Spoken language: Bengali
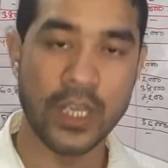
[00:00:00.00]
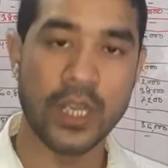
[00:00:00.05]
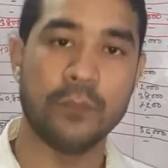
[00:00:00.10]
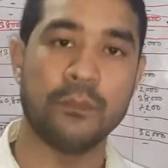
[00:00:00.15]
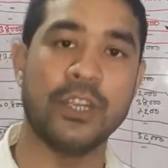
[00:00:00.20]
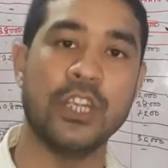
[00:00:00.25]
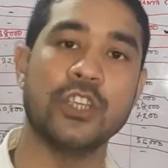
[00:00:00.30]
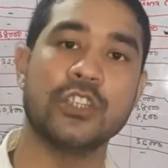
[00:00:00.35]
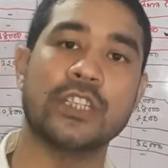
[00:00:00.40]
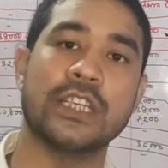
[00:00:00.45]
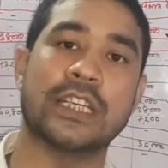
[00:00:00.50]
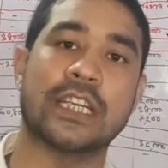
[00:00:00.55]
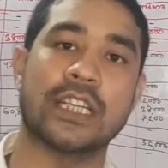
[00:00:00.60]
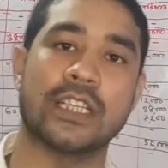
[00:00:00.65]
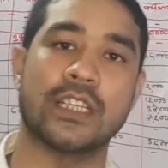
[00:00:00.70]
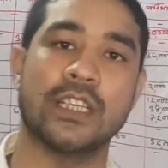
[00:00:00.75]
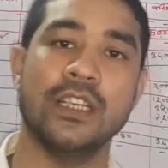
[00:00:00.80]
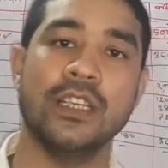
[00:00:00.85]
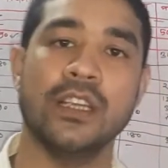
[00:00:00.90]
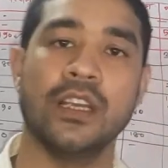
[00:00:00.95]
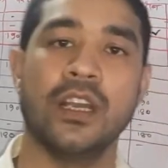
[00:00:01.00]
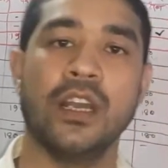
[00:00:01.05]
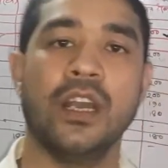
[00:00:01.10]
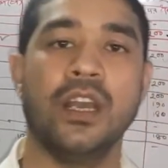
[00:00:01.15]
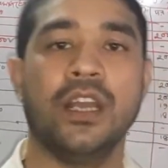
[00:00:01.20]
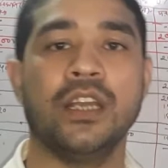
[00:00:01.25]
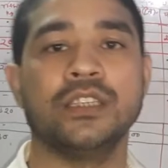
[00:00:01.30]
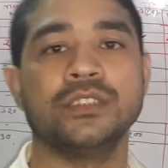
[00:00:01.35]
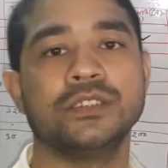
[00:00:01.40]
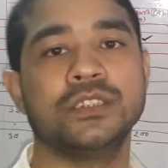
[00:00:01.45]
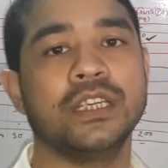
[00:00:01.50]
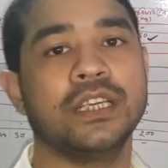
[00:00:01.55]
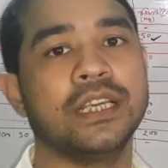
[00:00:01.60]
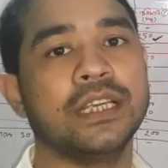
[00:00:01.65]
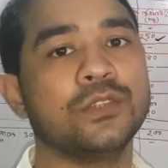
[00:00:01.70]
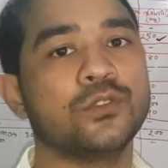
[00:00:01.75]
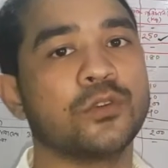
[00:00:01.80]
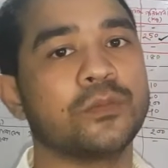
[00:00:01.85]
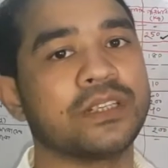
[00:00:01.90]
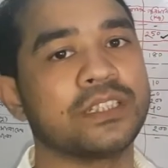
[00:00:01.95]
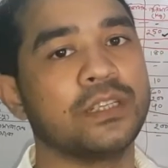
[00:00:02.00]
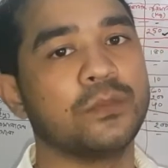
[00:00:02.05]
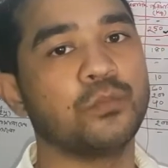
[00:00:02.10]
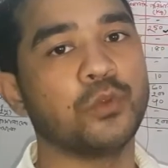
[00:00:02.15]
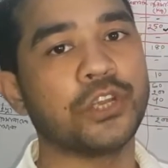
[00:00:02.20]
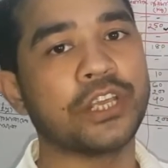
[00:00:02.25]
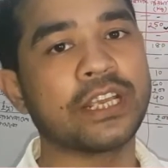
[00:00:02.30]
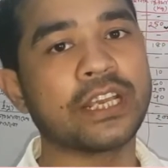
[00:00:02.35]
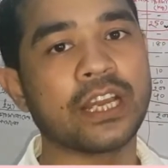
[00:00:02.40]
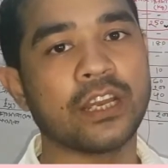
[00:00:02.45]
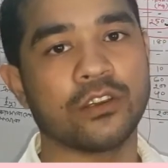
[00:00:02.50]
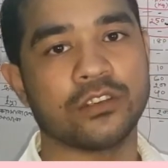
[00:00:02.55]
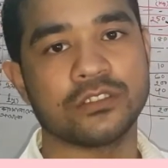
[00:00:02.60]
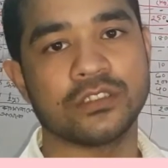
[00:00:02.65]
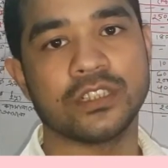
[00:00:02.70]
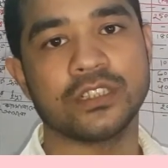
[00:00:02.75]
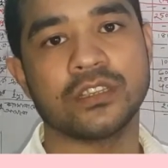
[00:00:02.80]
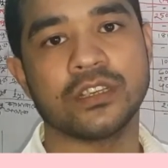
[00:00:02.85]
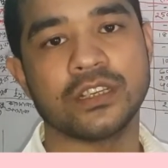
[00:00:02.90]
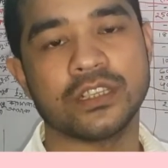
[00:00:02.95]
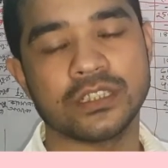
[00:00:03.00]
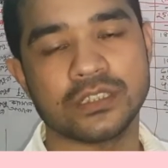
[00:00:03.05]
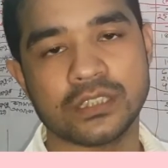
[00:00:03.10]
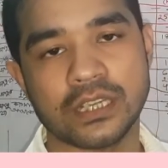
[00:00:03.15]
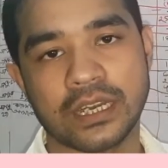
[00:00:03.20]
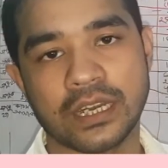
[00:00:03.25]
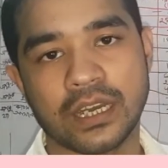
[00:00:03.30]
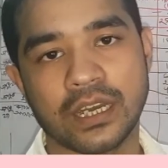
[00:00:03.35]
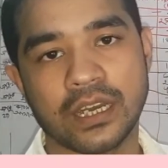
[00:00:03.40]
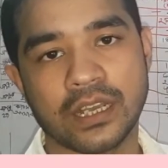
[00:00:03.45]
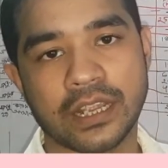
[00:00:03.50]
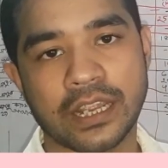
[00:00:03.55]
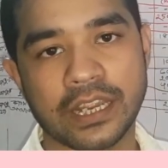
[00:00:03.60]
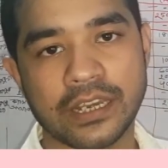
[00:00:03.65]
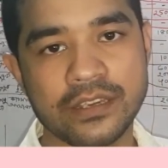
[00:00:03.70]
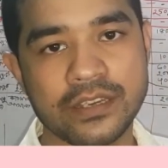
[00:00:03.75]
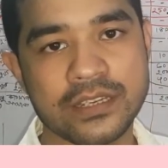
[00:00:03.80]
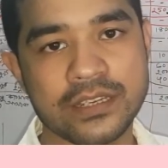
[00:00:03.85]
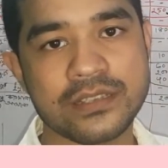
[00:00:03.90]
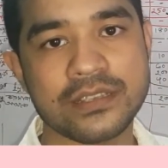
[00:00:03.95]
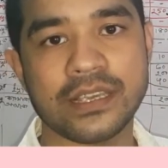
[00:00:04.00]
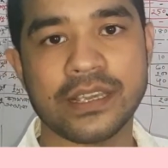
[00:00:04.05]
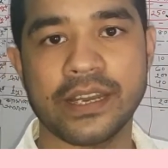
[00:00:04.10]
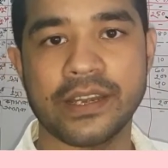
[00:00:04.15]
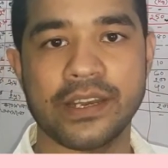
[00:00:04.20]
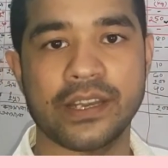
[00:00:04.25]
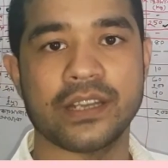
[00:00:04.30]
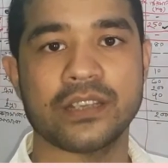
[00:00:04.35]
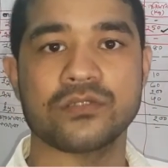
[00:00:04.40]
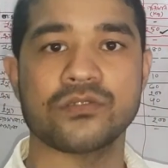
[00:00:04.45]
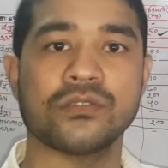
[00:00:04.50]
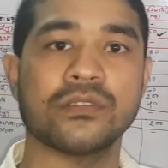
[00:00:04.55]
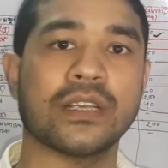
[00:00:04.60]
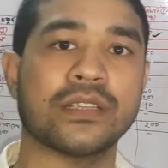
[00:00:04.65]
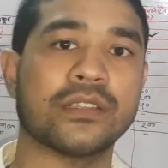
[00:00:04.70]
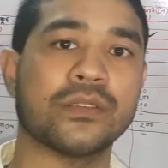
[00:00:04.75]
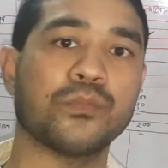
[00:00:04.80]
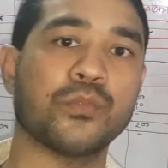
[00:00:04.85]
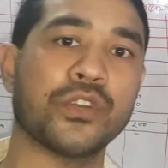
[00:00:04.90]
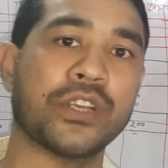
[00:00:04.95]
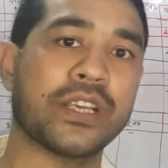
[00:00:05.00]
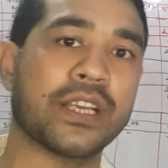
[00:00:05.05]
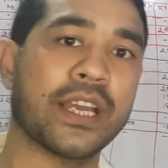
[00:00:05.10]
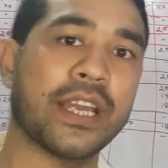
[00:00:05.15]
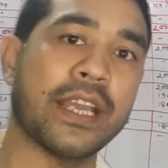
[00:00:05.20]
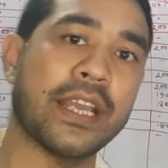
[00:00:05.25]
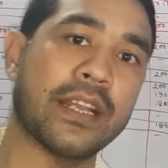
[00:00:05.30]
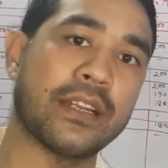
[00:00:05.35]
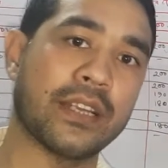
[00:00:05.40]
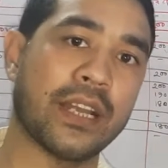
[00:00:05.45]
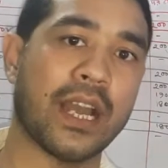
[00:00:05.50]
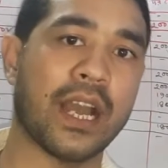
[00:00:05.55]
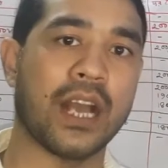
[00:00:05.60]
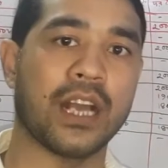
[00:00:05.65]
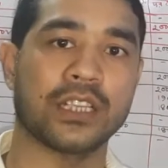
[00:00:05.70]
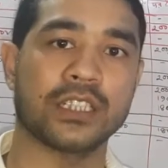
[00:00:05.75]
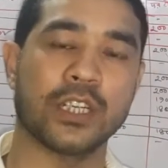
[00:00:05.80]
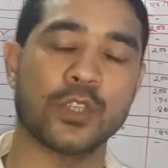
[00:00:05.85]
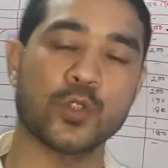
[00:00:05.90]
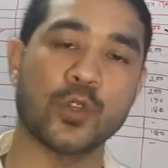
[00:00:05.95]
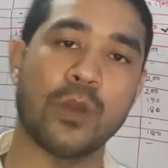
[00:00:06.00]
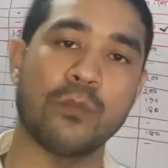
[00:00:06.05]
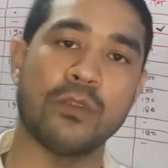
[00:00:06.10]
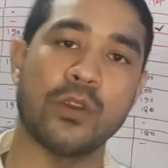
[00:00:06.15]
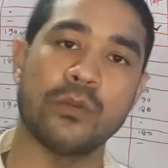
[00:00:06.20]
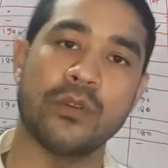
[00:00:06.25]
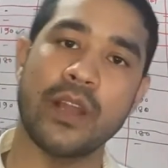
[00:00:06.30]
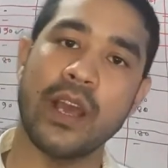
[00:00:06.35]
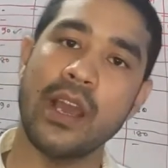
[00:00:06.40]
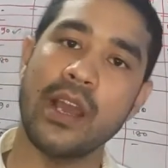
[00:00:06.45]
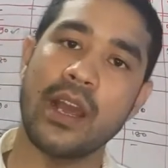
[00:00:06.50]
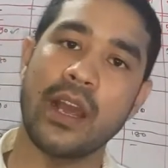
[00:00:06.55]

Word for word: প্রিয় শিক্ষার্থী যে তোমাদের পরীক্ষায় অর্থাৎ যারা ইন্টার সেকেন্ড ইয়ার আছো তাদের পরীক্ষায় এটা আসার সম্ভাবনা